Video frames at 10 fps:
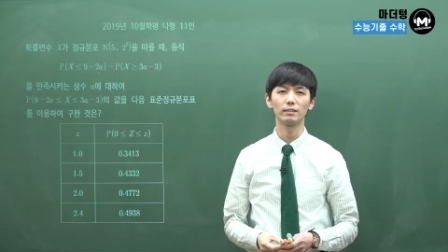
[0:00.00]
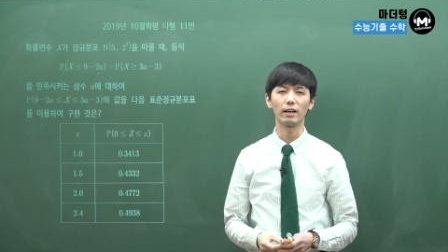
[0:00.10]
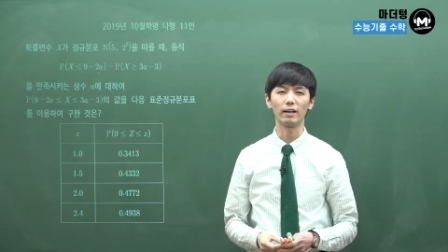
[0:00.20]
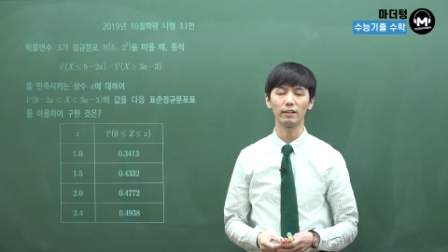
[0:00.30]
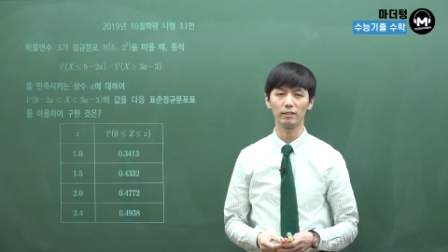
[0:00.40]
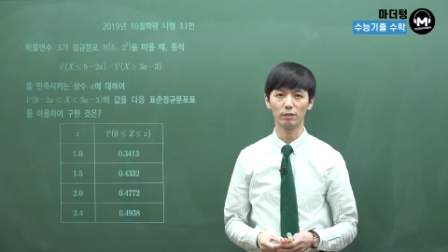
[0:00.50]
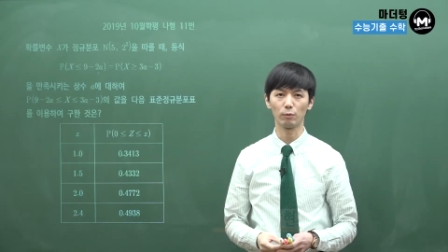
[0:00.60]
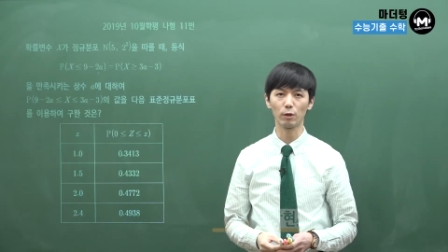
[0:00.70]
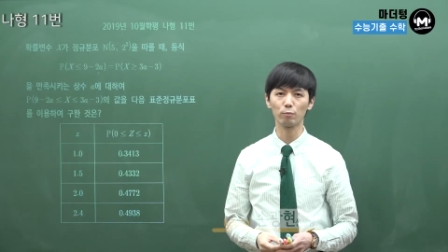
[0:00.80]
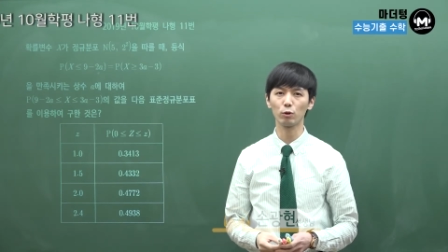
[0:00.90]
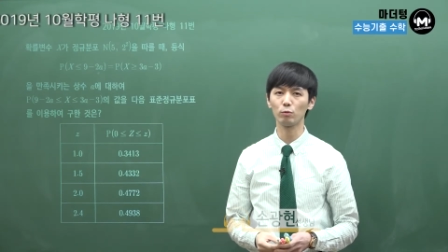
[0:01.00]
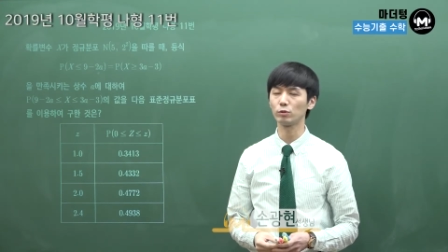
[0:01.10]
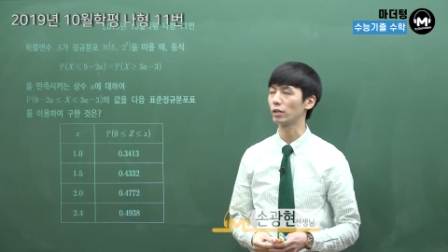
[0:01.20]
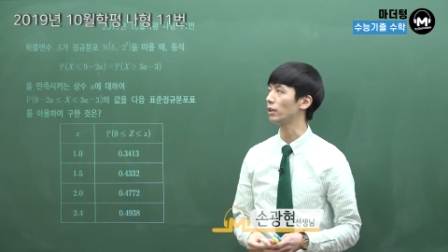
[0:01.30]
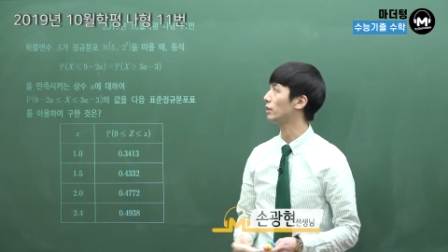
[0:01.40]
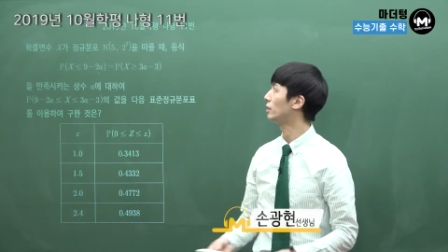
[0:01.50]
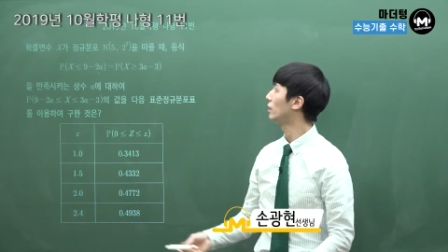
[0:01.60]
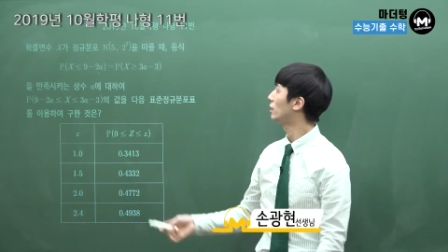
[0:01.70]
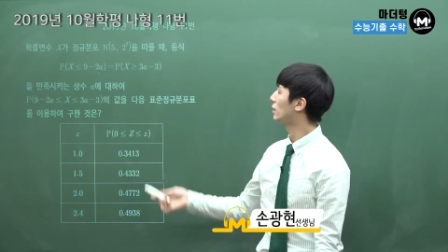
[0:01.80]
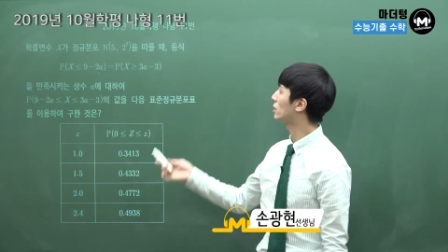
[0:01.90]
네, 이번에 프로 문제는
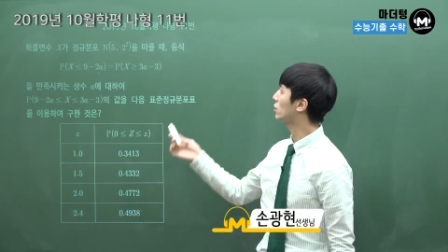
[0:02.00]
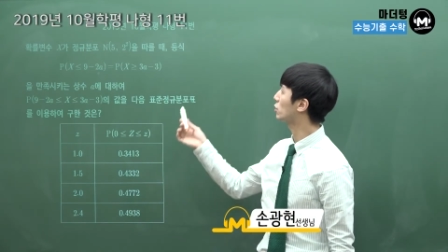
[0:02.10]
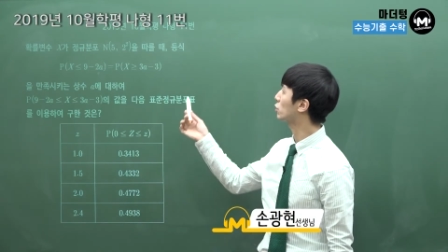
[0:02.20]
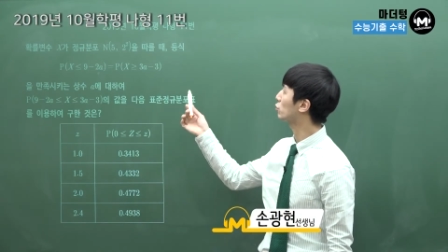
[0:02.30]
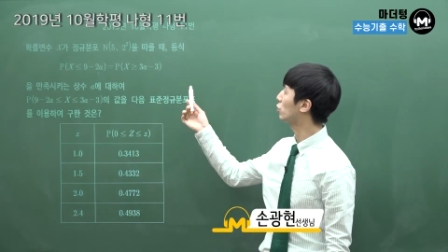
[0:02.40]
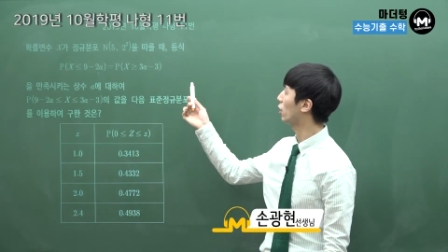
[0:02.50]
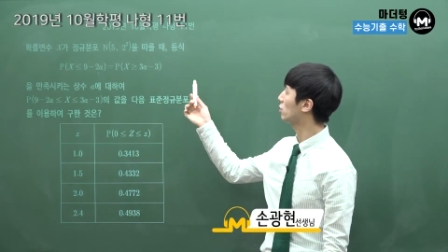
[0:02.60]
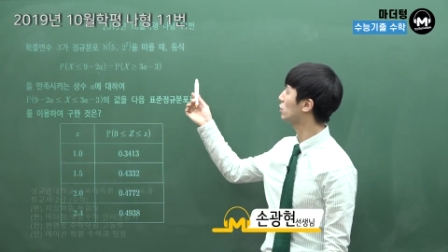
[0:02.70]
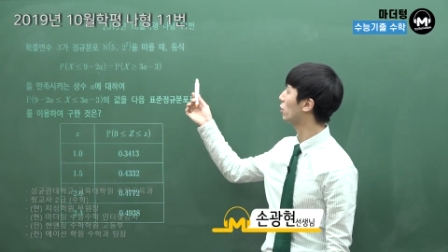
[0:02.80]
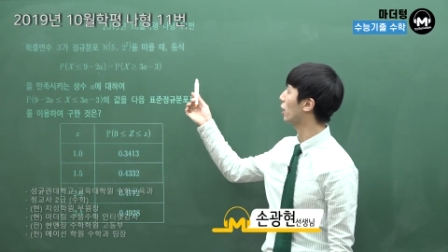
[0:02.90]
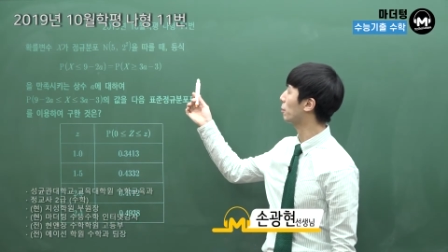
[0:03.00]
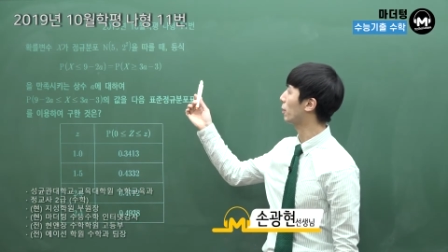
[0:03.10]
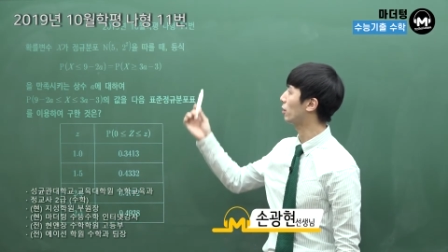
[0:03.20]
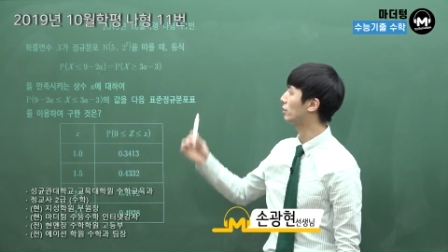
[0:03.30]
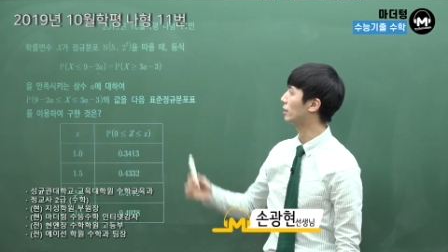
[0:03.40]
2019년 시월 학평